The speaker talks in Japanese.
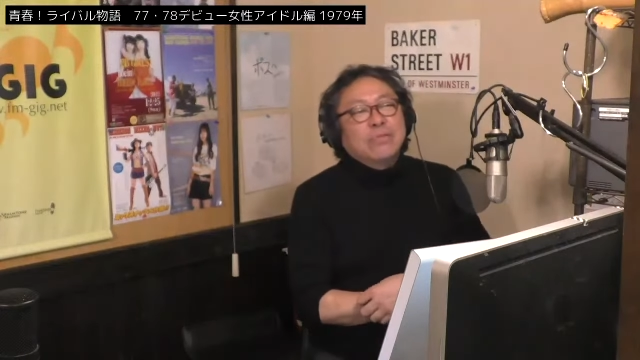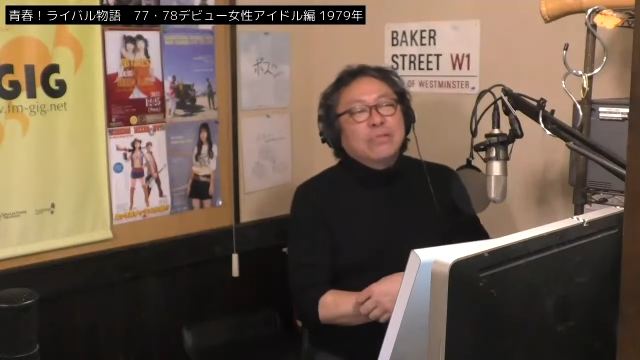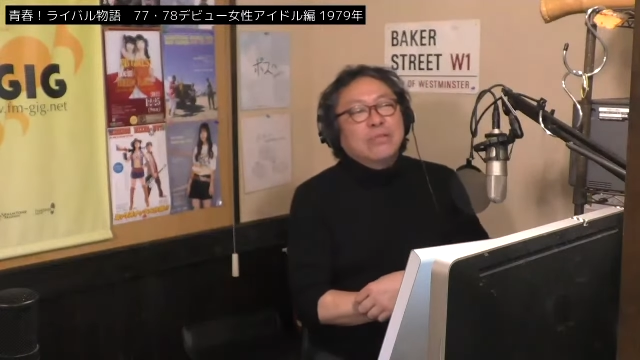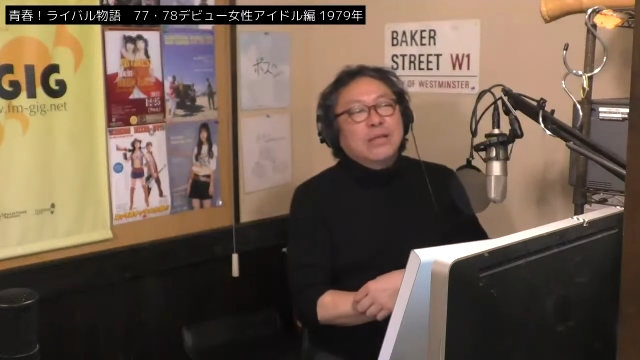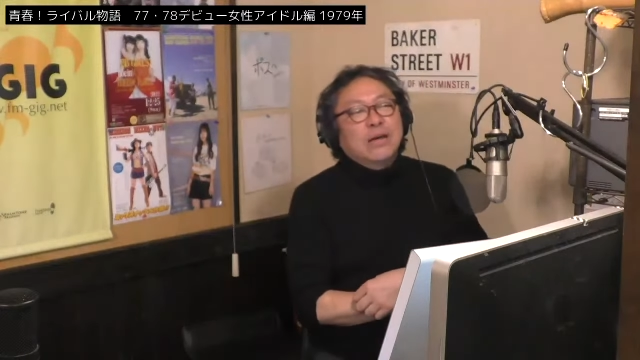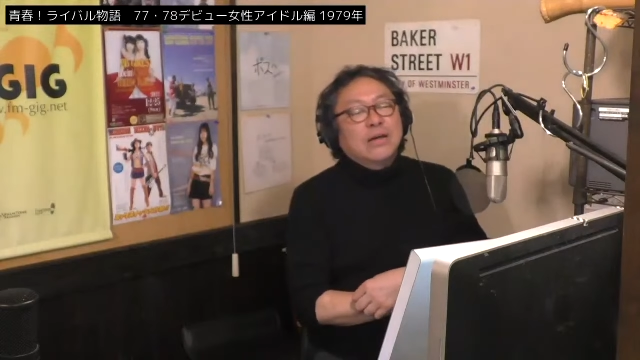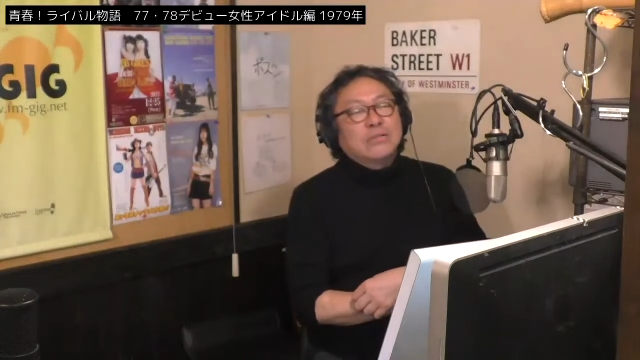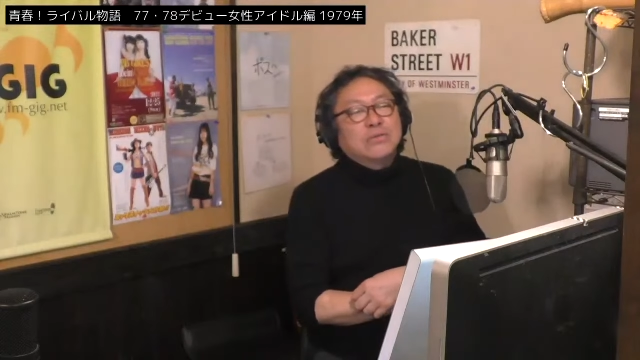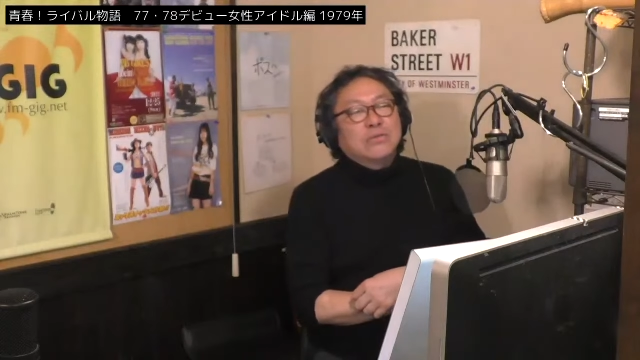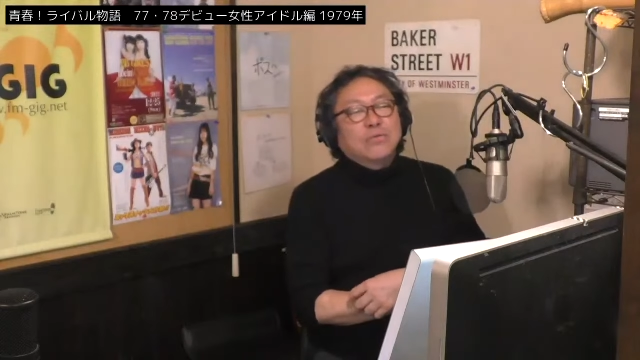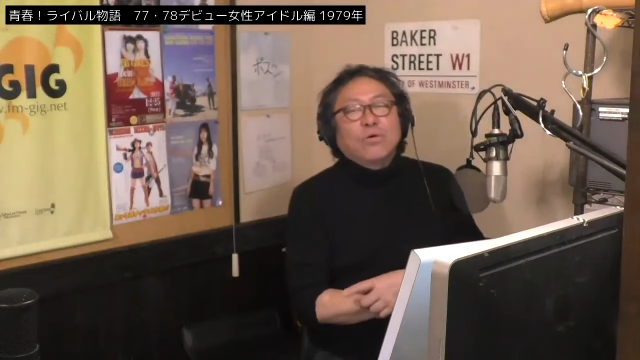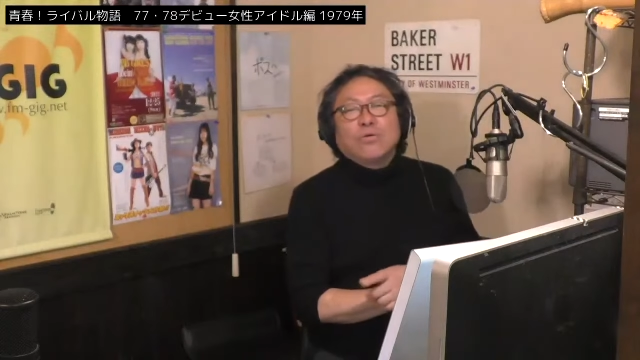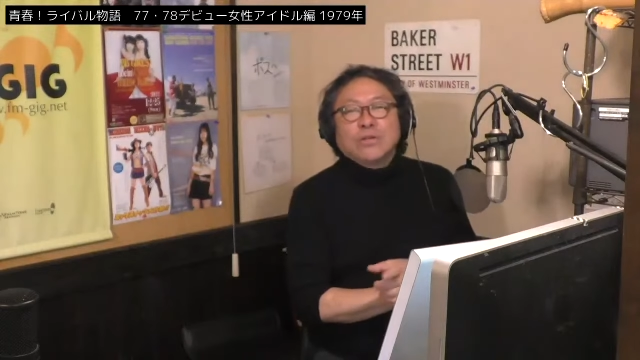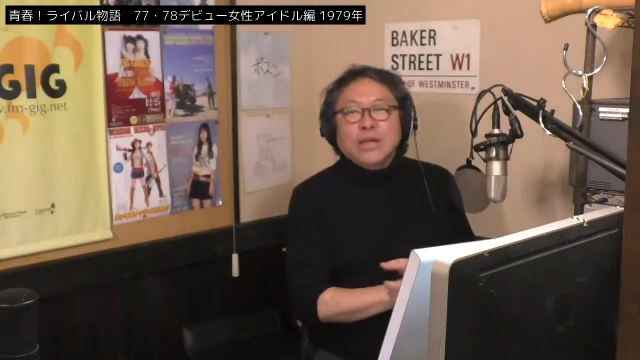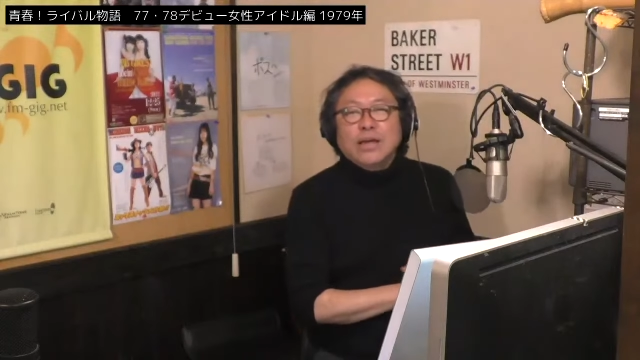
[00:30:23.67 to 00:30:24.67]
あの、
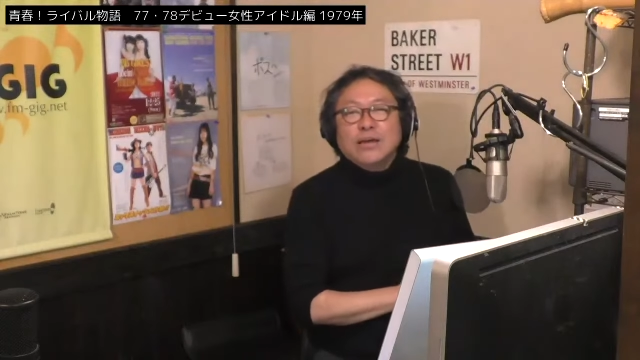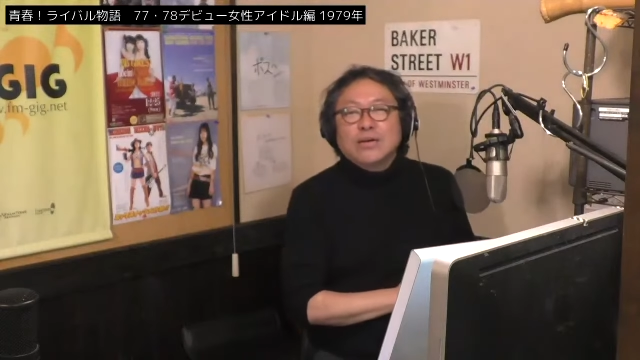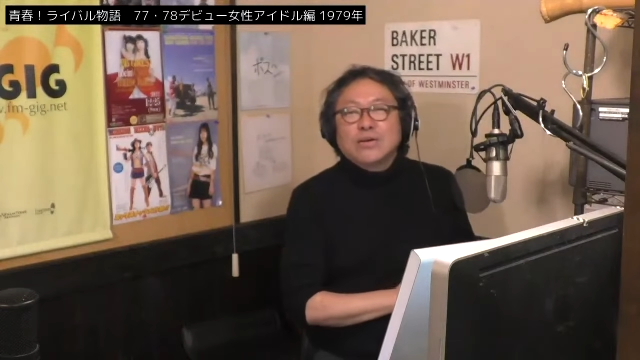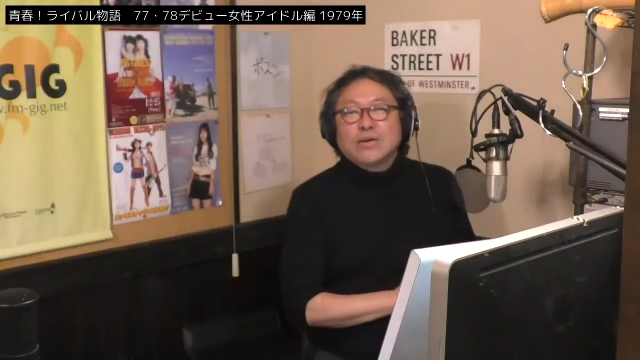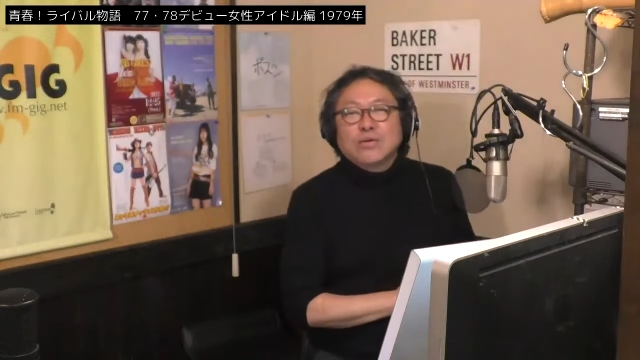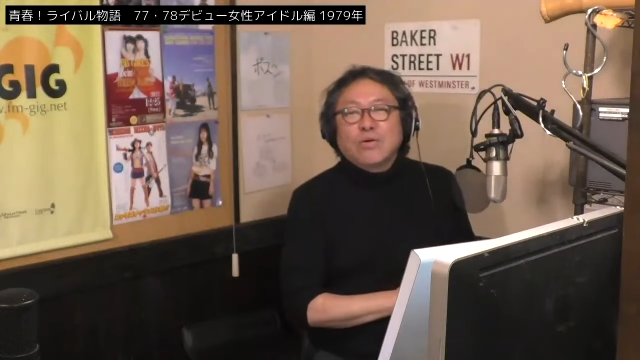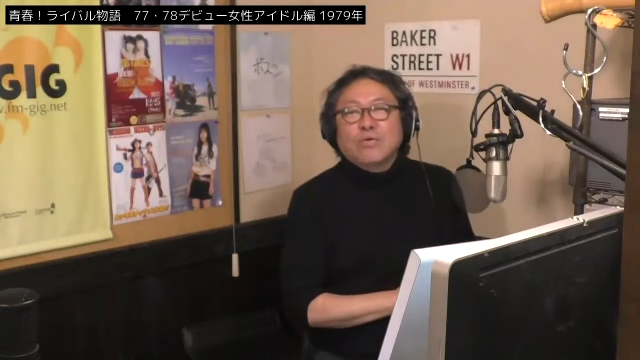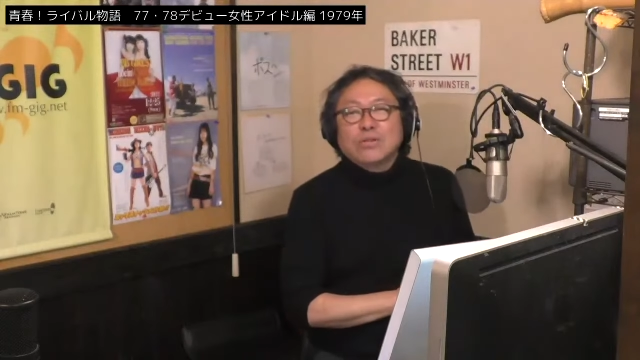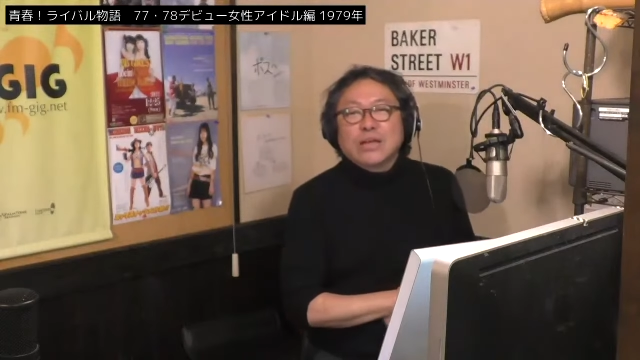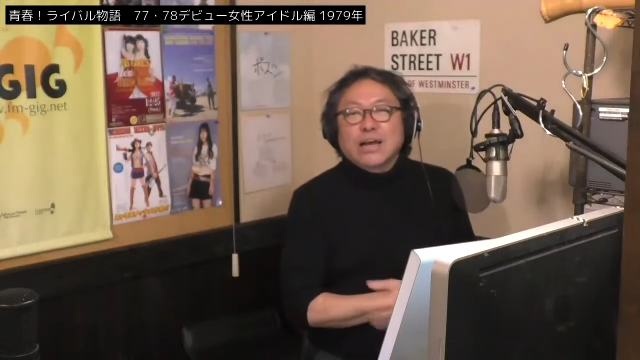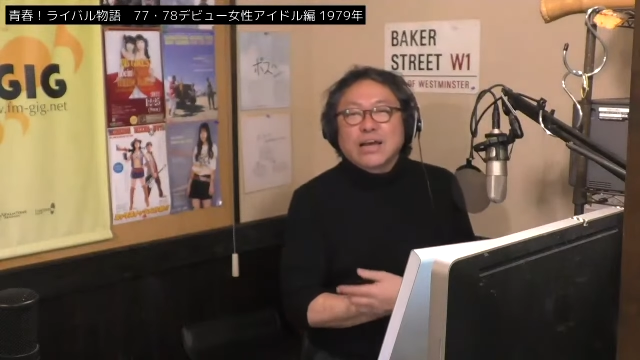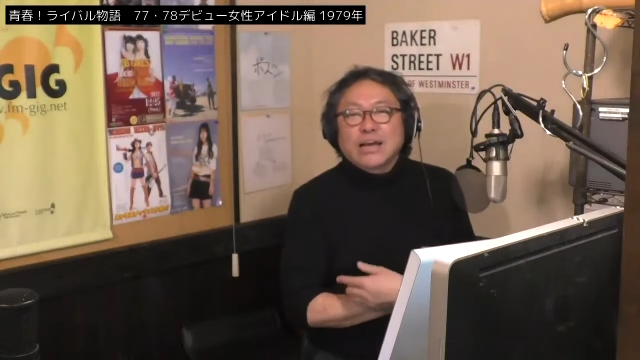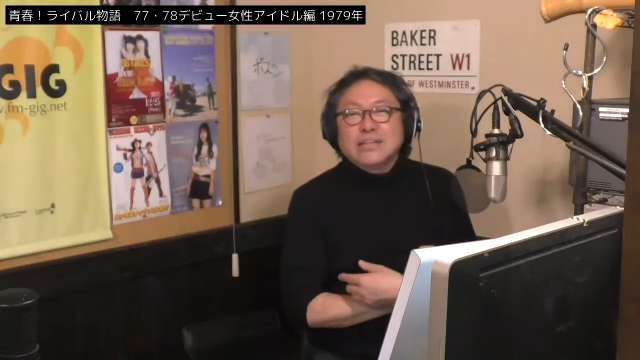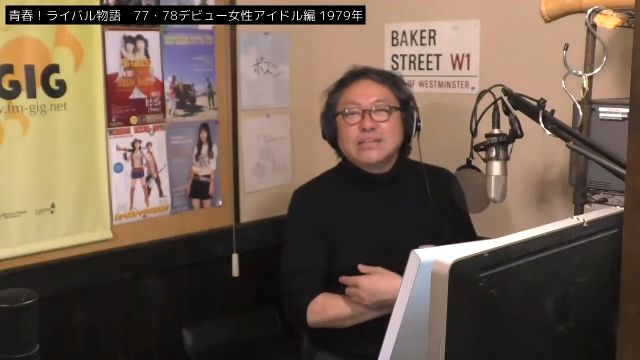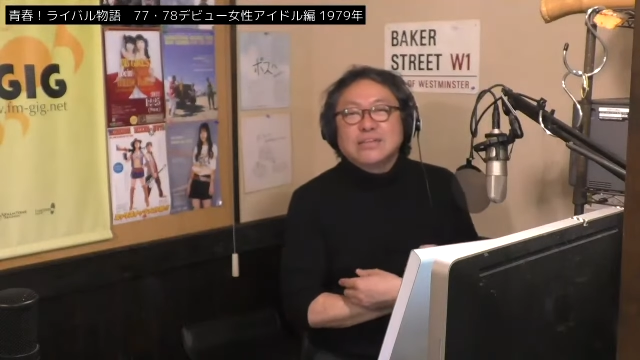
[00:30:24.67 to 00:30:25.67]
ここね、ここだ
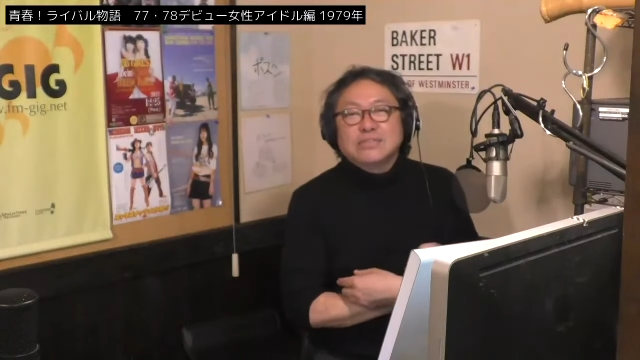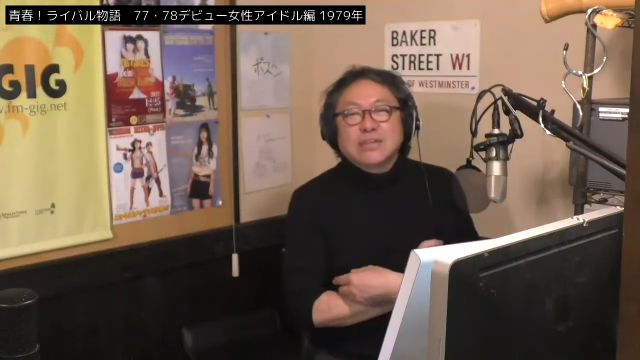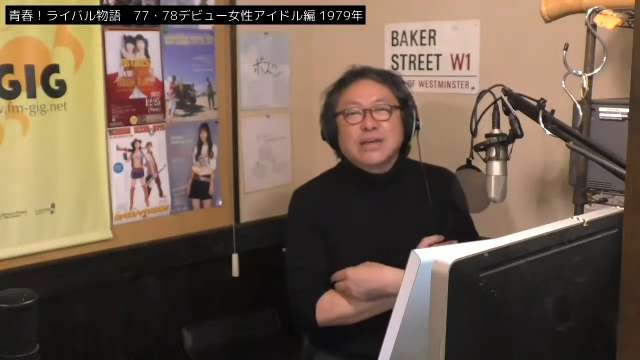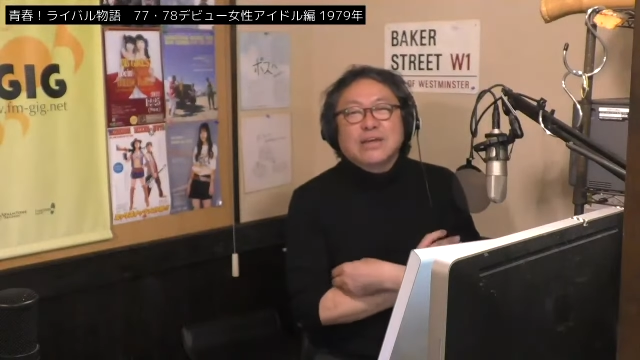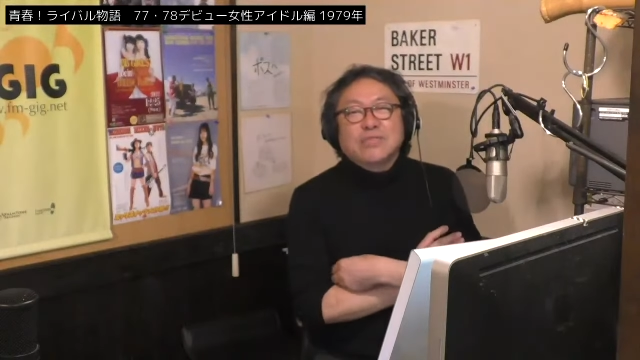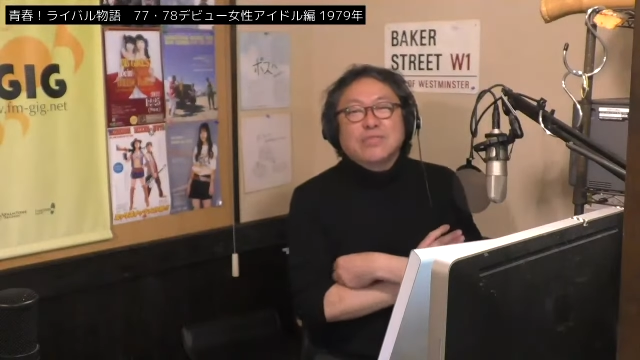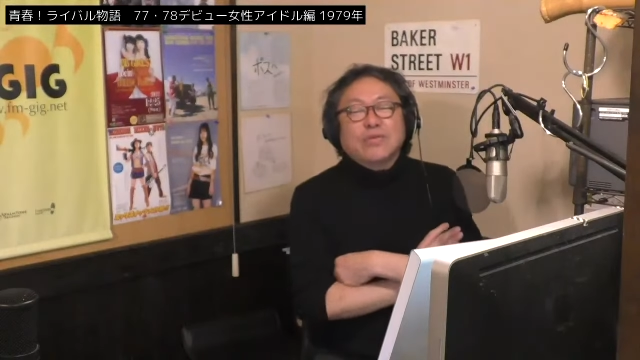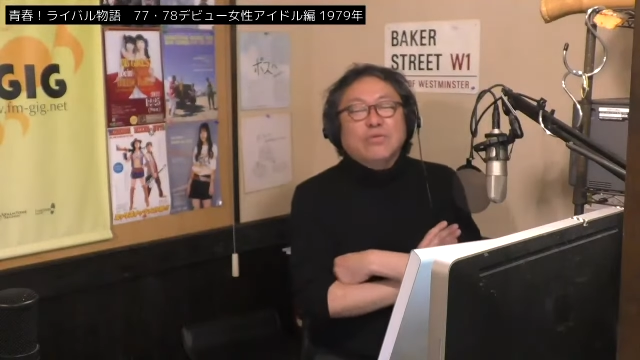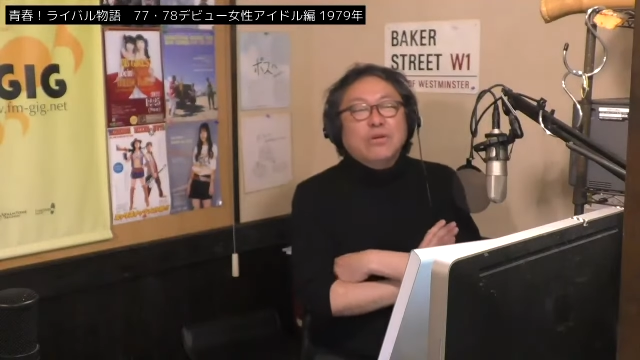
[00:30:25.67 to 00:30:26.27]
けがっていうね、